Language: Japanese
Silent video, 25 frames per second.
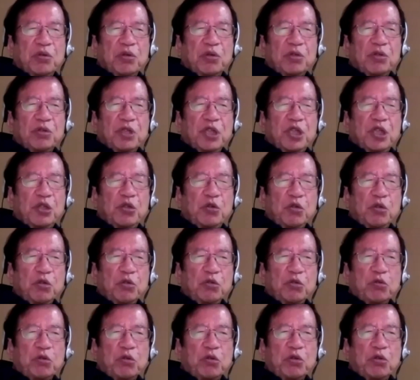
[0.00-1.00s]
人
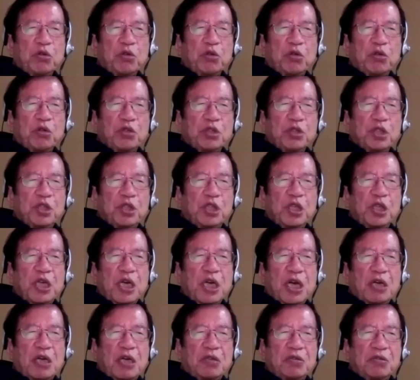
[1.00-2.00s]
と違
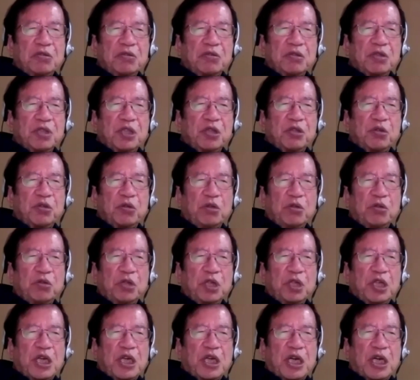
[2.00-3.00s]
う、人よ
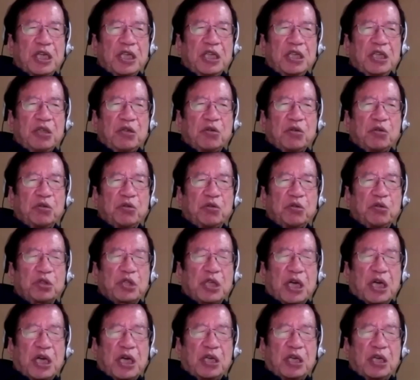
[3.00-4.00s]
りかいいことを
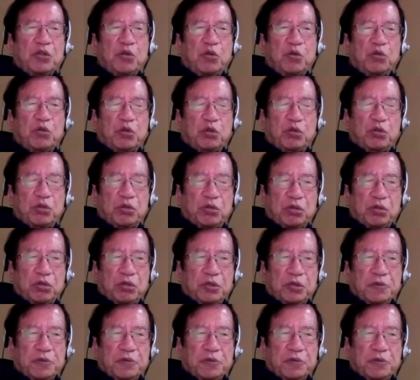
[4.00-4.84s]
探そうとする。